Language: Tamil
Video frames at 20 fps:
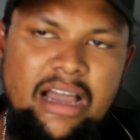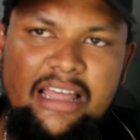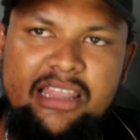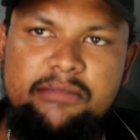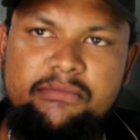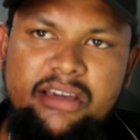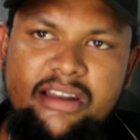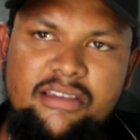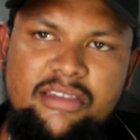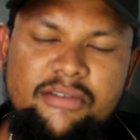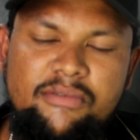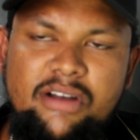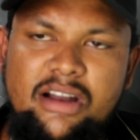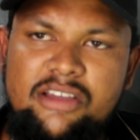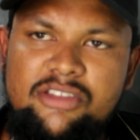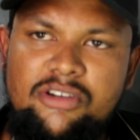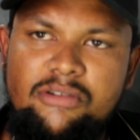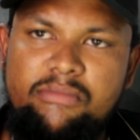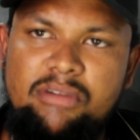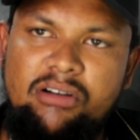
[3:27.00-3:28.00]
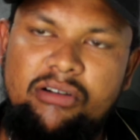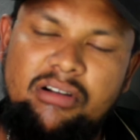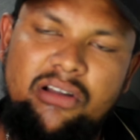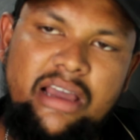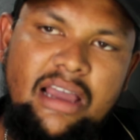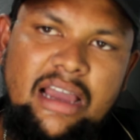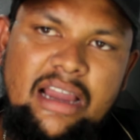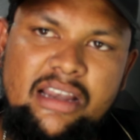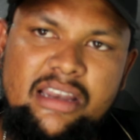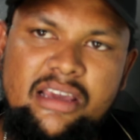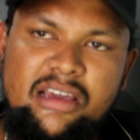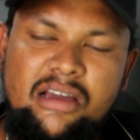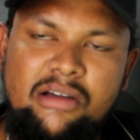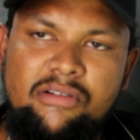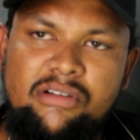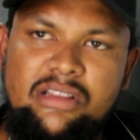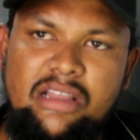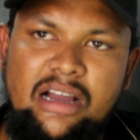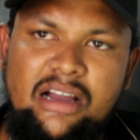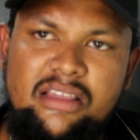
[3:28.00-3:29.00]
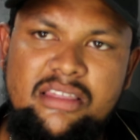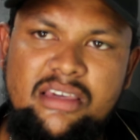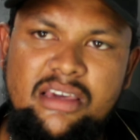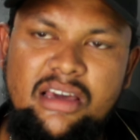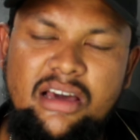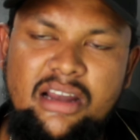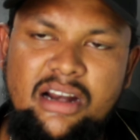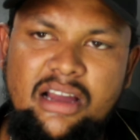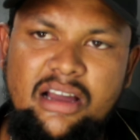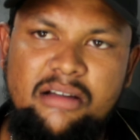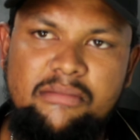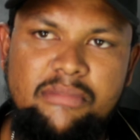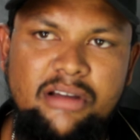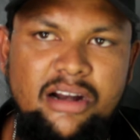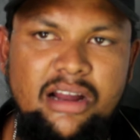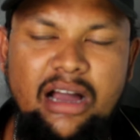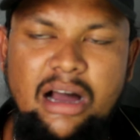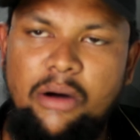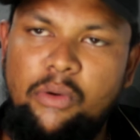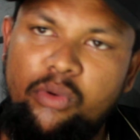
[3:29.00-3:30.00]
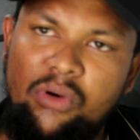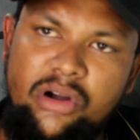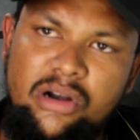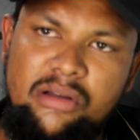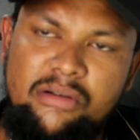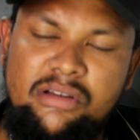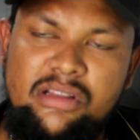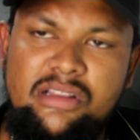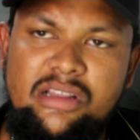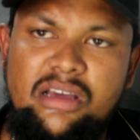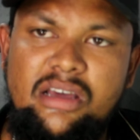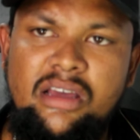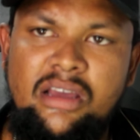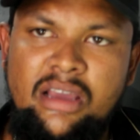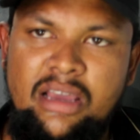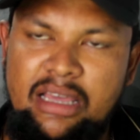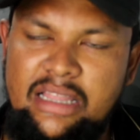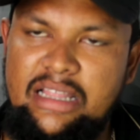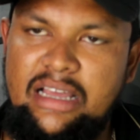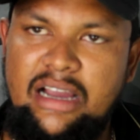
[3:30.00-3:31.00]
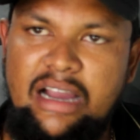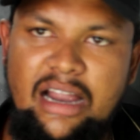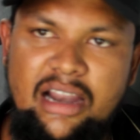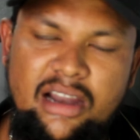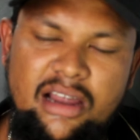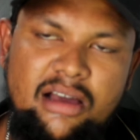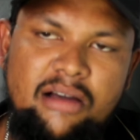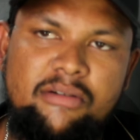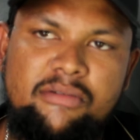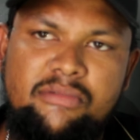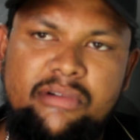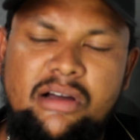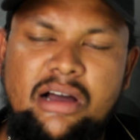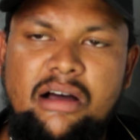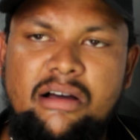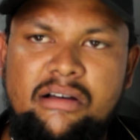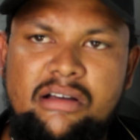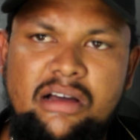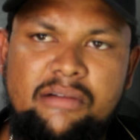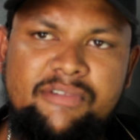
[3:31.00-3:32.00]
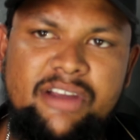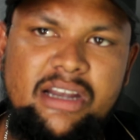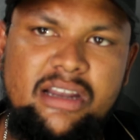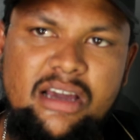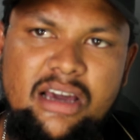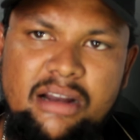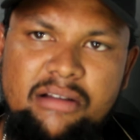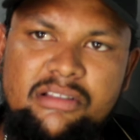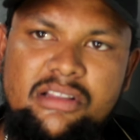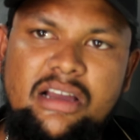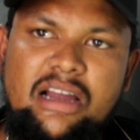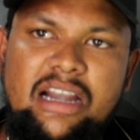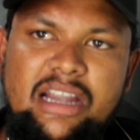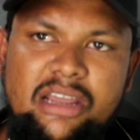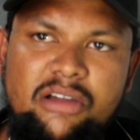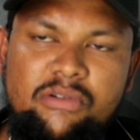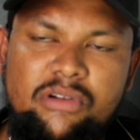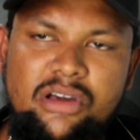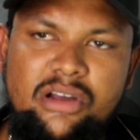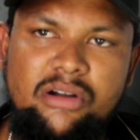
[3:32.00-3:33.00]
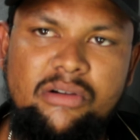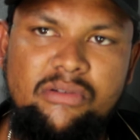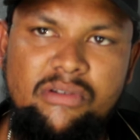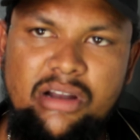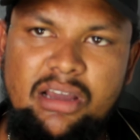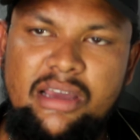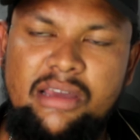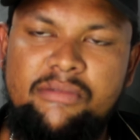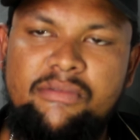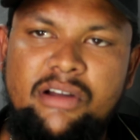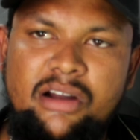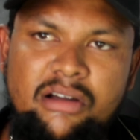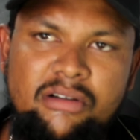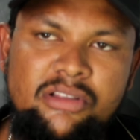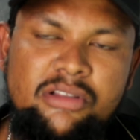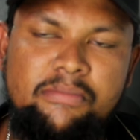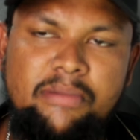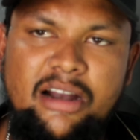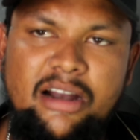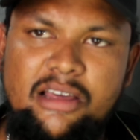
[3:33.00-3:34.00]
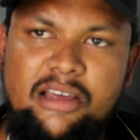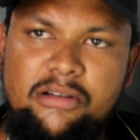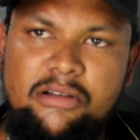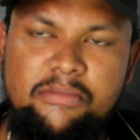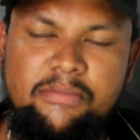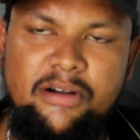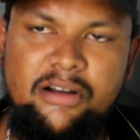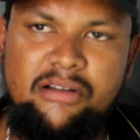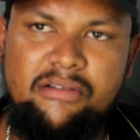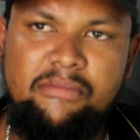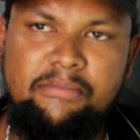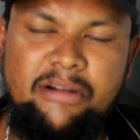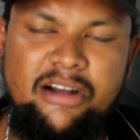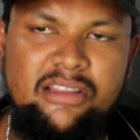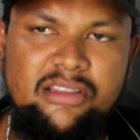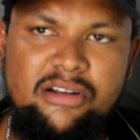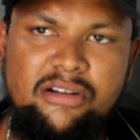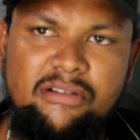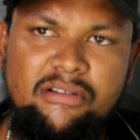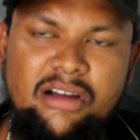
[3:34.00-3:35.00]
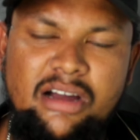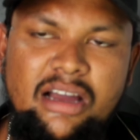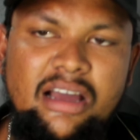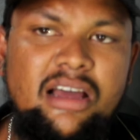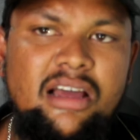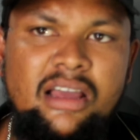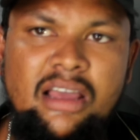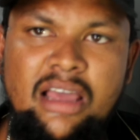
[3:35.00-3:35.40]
அதேமாதிரி சிவராஜ்குமாரோட ஆக்டிங் அவங்க தங்கச்சியாக இருக்காங்க பாருங்கள் அவங்களும் வந்து இந்த க வீட்டுக்காரர் வந்து கட்டி கொடுக்குறக்குள்ள இவங்க வந்து பட படுத்துட்டுருவாங்க